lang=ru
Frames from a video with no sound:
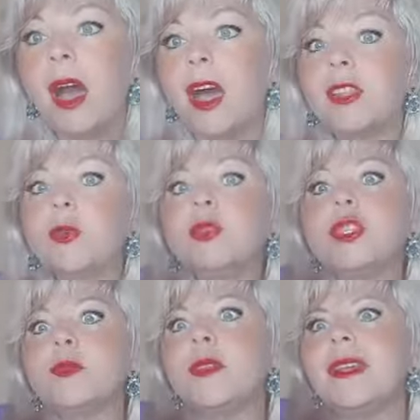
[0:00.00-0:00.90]
откуда
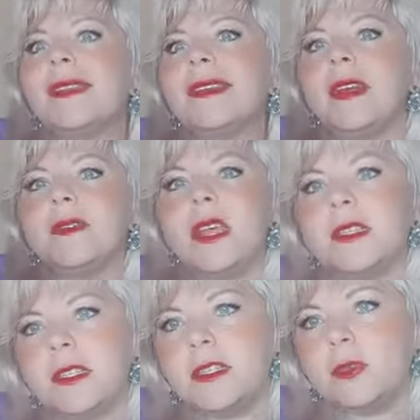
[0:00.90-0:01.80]
же мне тогда
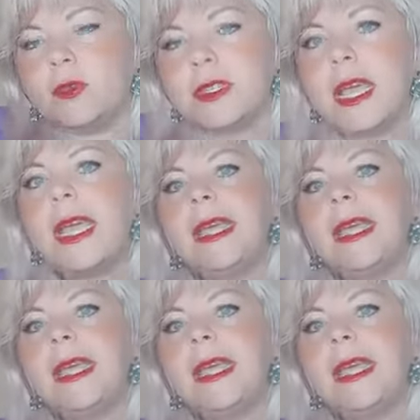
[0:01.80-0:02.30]
взять ресурс?